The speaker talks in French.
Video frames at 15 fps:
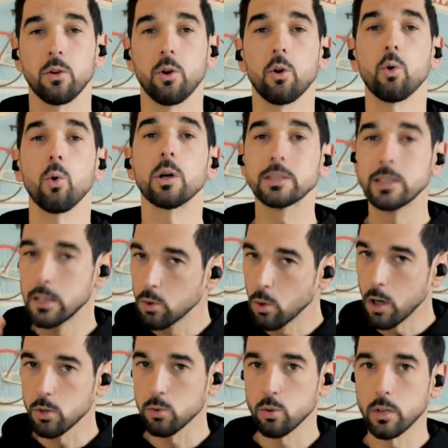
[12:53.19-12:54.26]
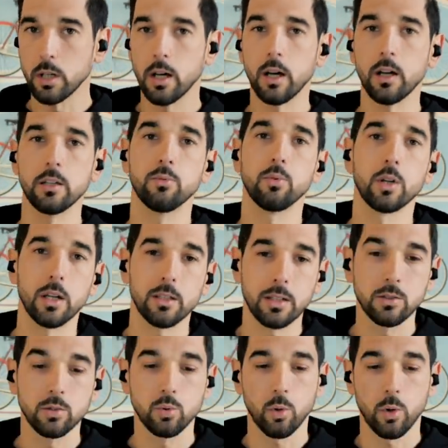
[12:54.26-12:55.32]
on croise les doigts en tout cas, il faut
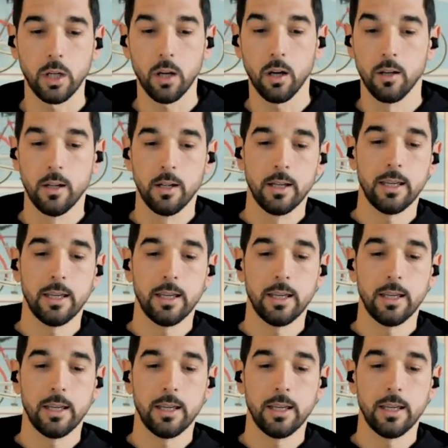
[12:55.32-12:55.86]
garder le sourire.